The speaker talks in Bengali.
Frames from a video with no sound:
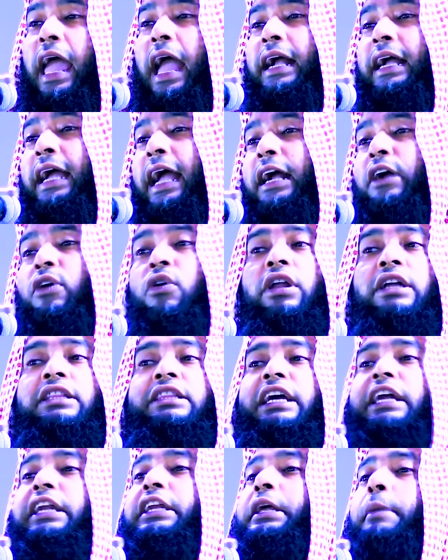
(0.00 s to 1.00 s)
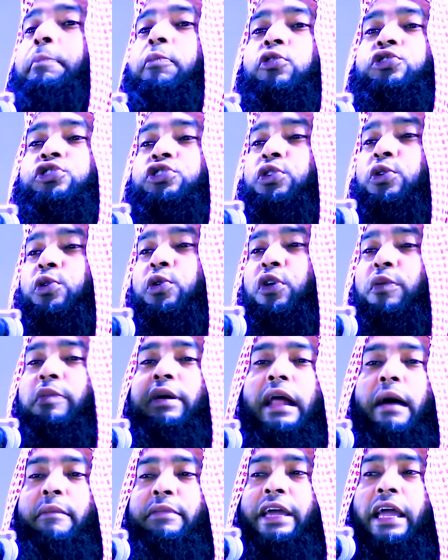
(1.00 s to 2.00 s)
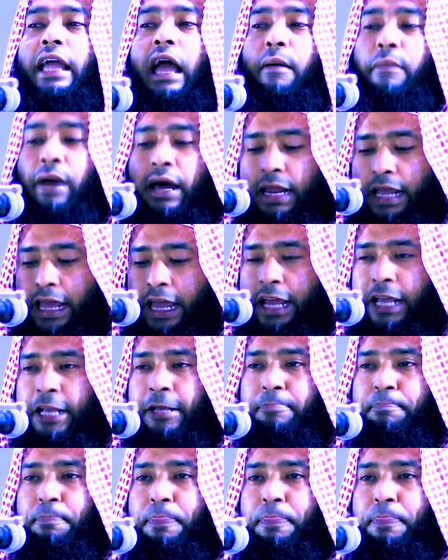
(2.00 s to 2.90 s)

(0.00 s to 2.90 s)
এক এক করে তিনটা প্রশ্ন করবেন আমি আমার এই